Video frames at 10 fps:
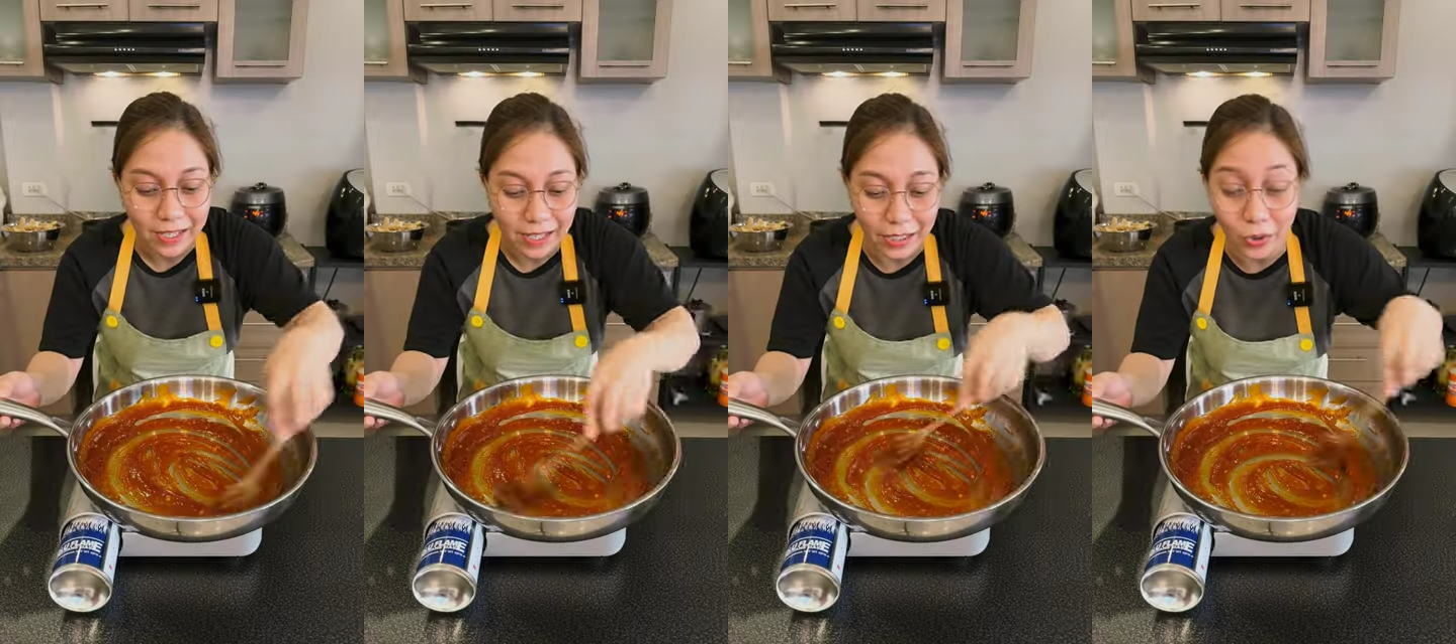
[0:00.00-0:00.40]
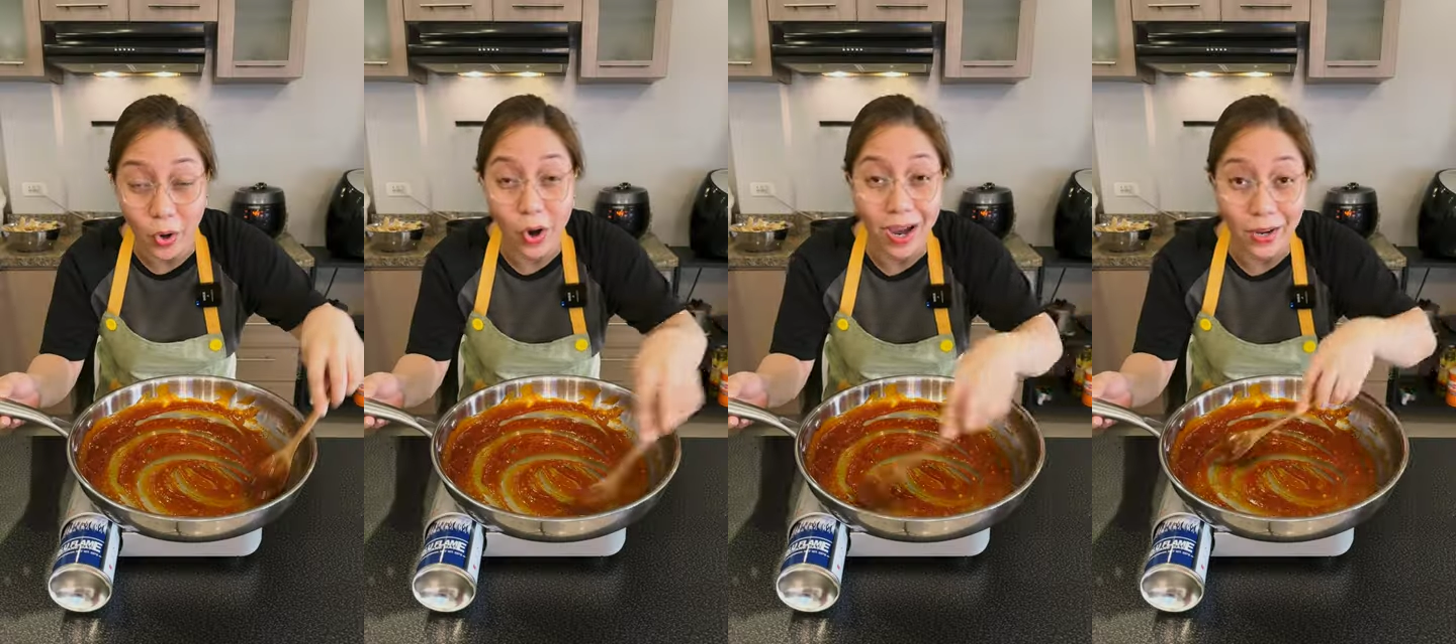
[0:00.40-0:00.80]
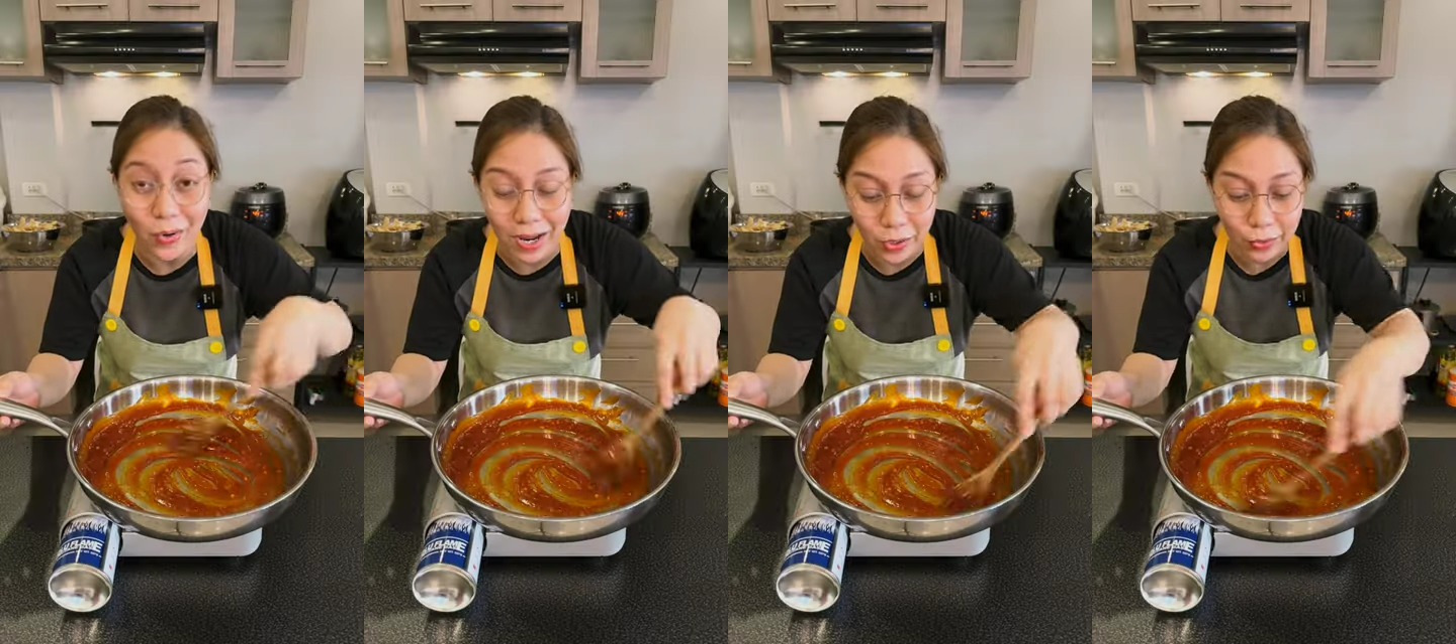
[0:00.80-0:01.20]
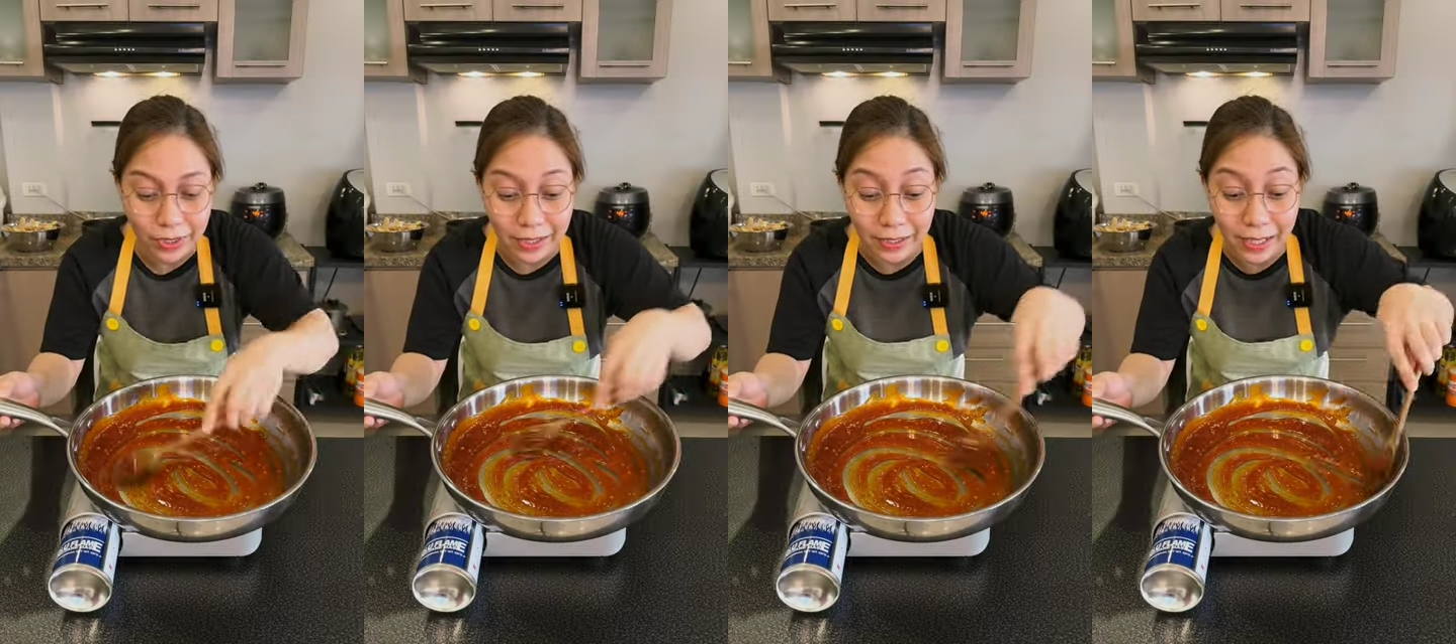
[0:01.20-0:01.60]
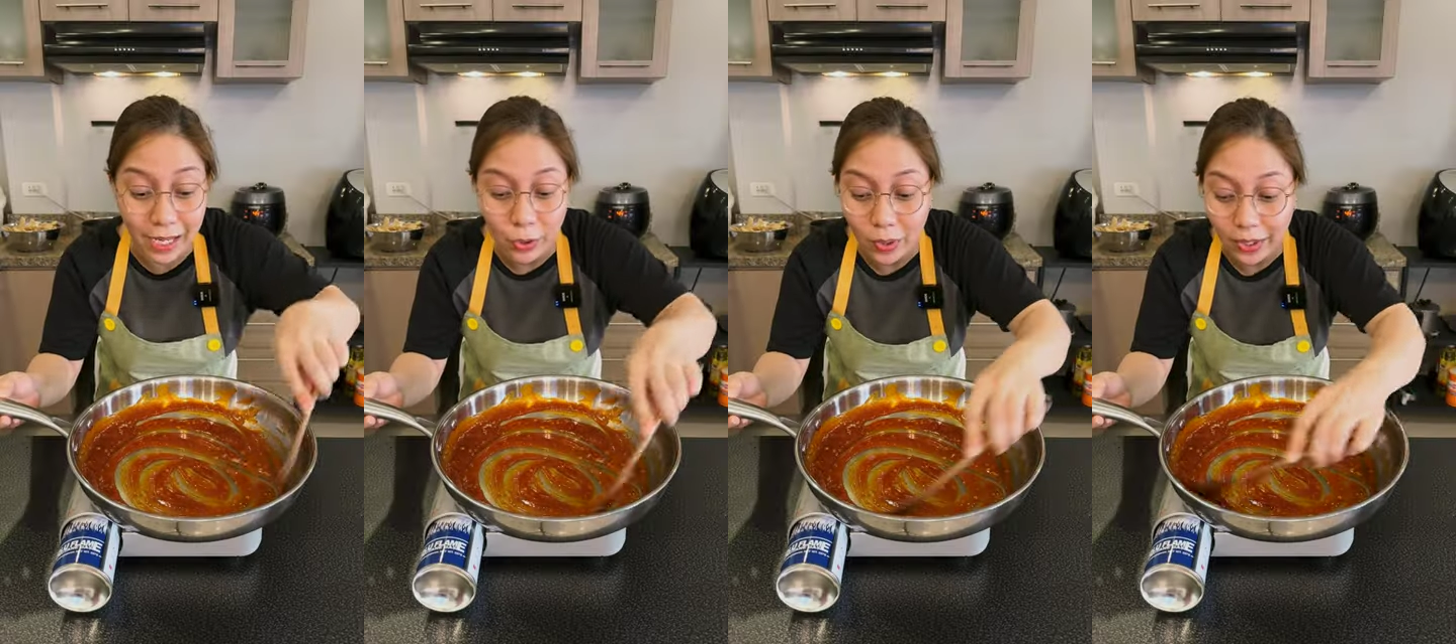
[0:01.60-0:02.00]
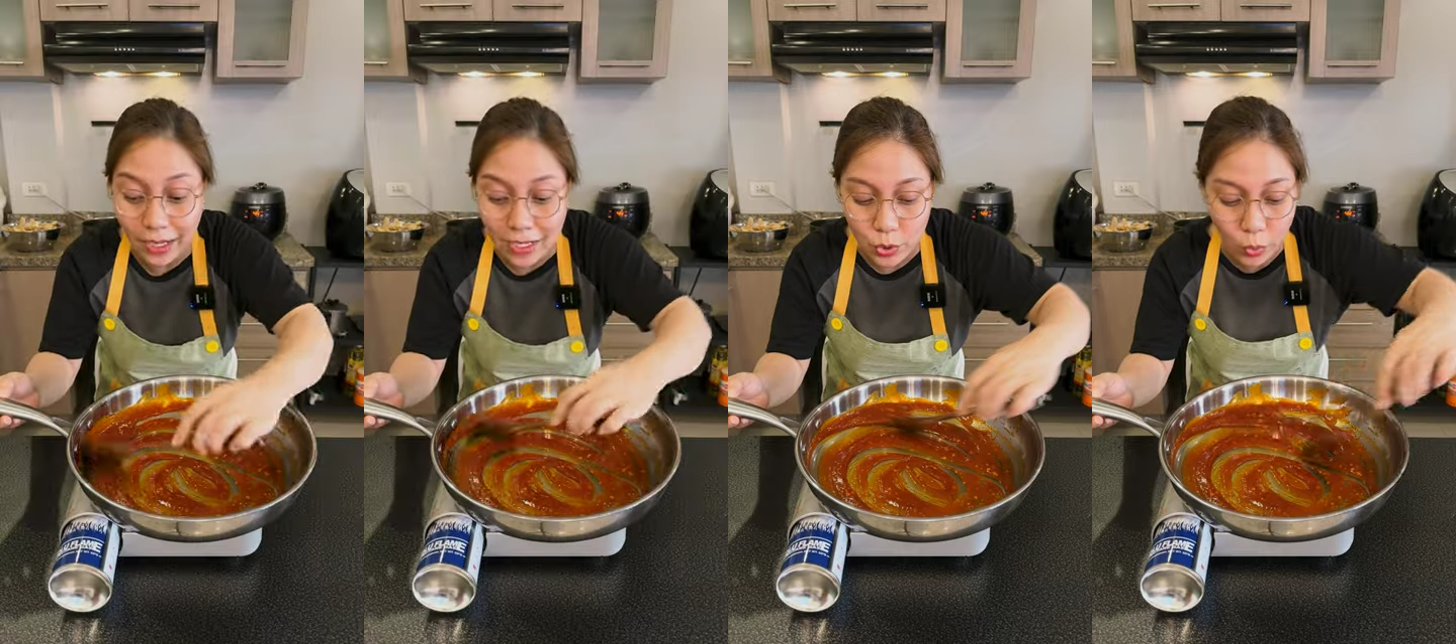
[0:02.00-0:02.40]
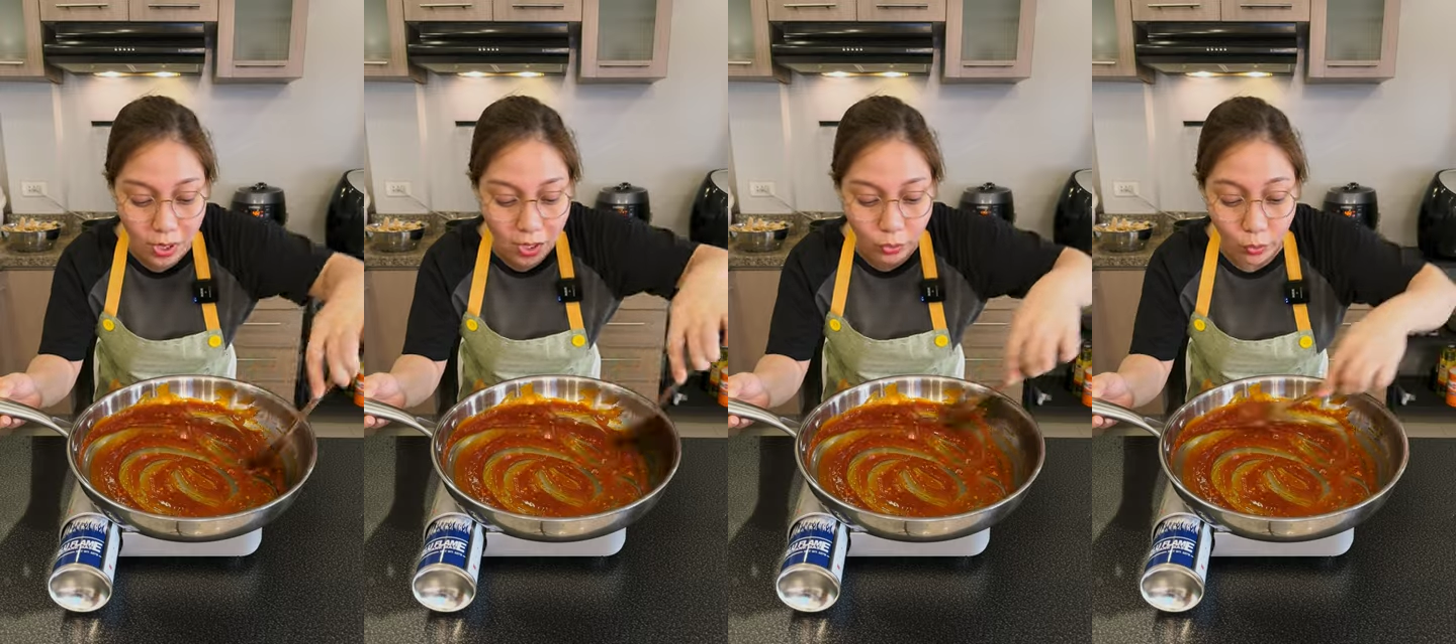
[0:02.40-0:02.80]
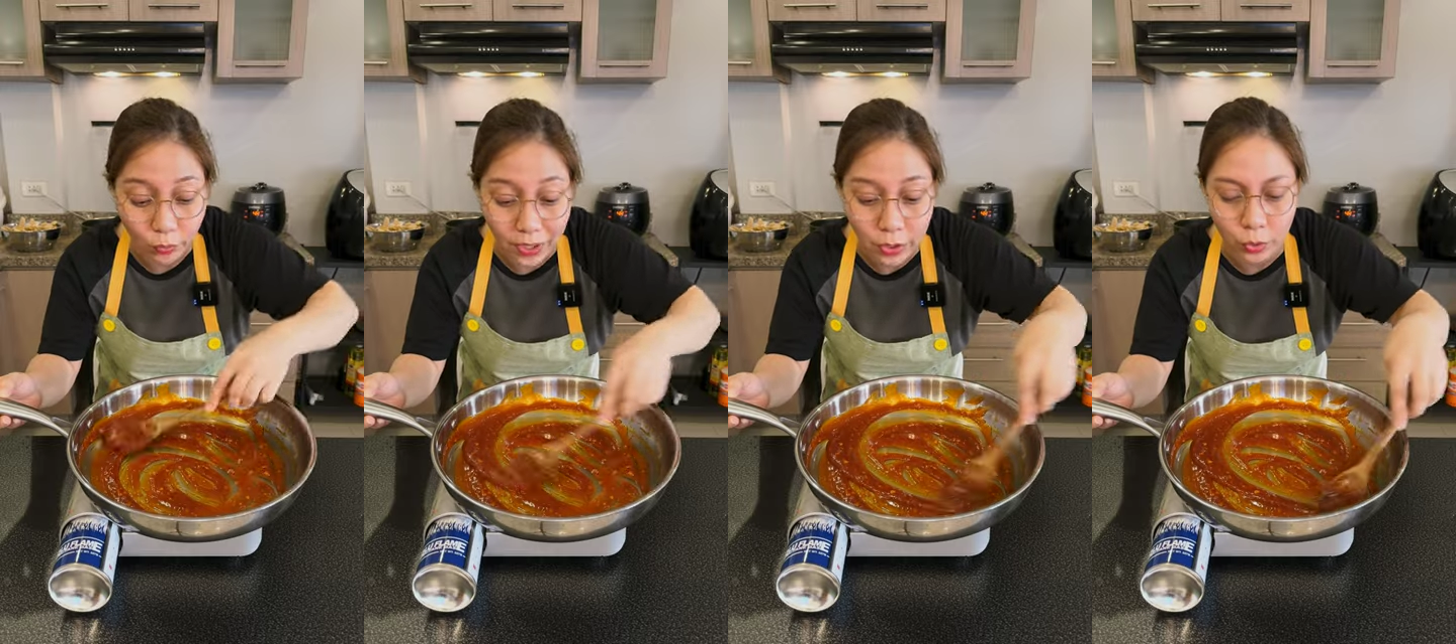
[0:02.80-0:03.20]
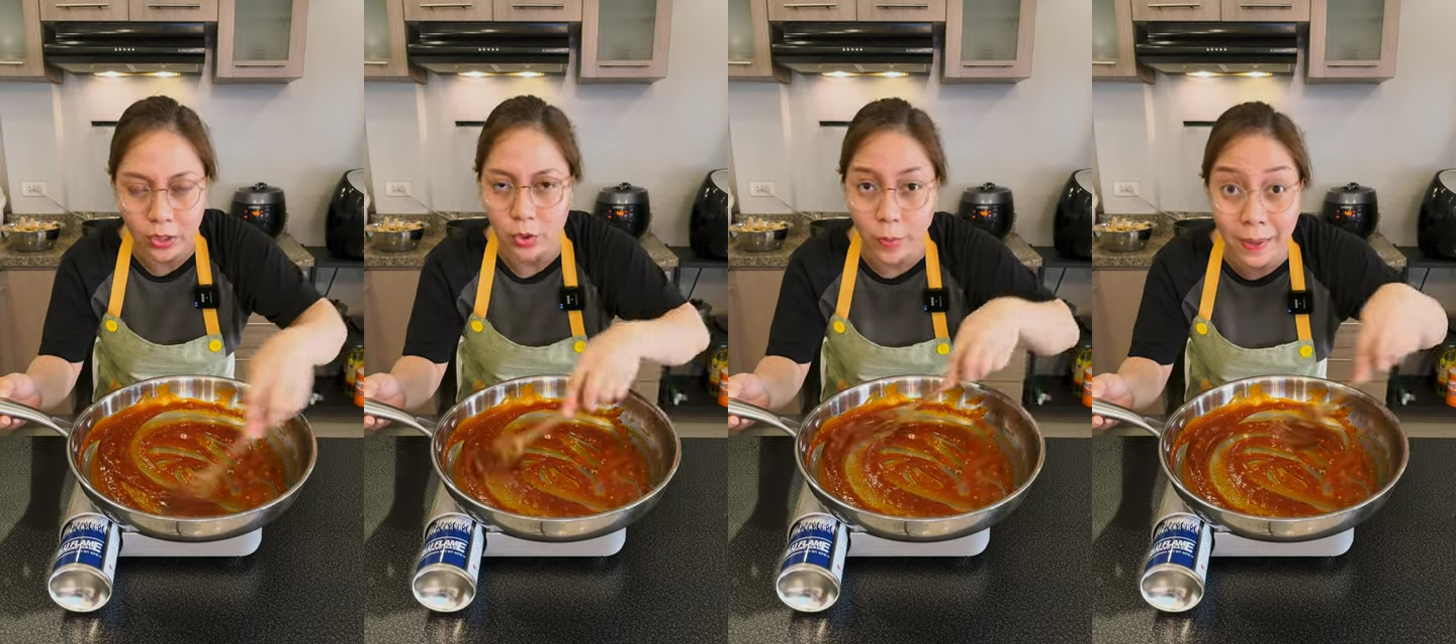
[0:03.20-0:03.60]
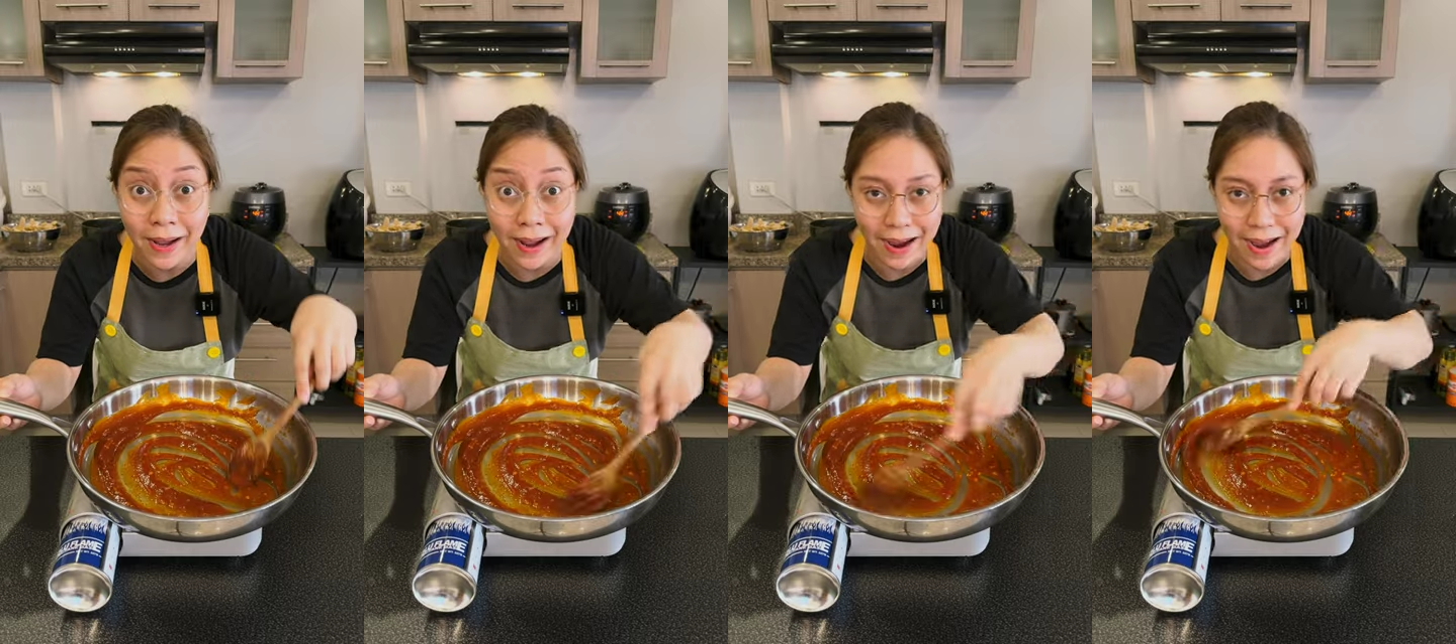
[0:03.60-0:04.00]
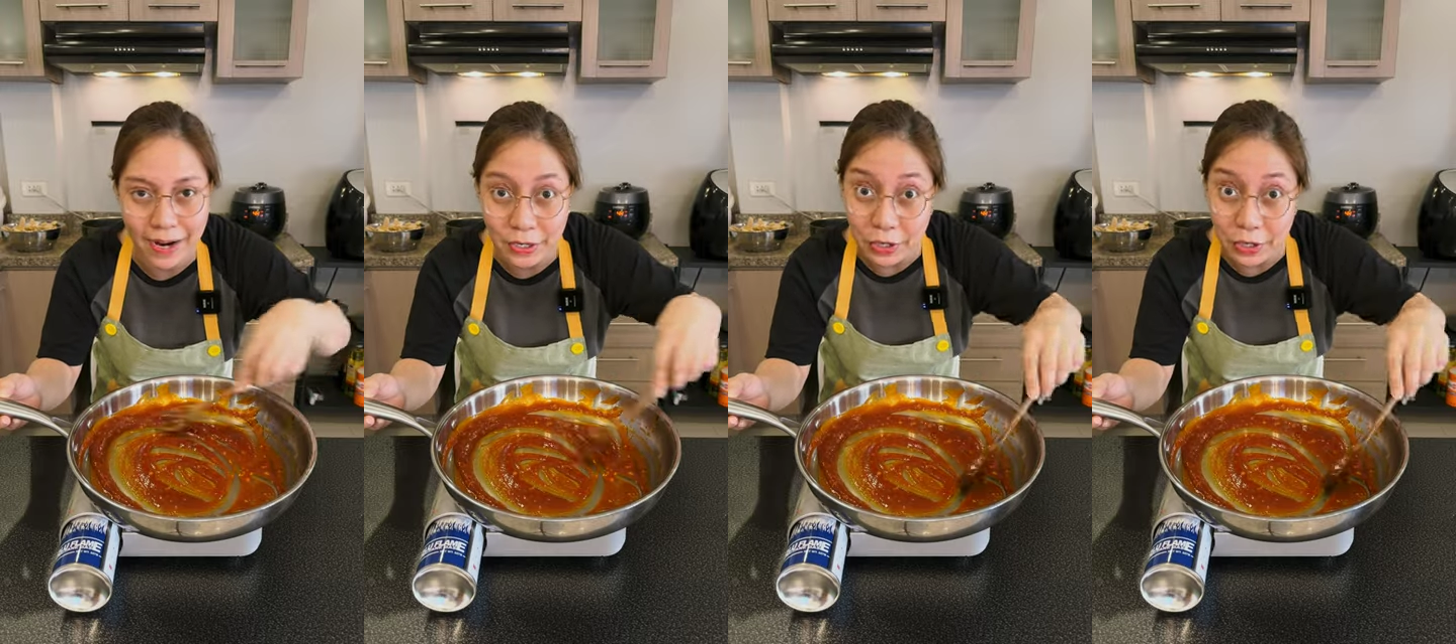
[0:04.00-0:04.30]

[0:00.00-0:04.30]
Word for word: Ito oh, halong-halo na. Dagdagan nyo lang ng asukal kung feel nyo na sobrang anghang,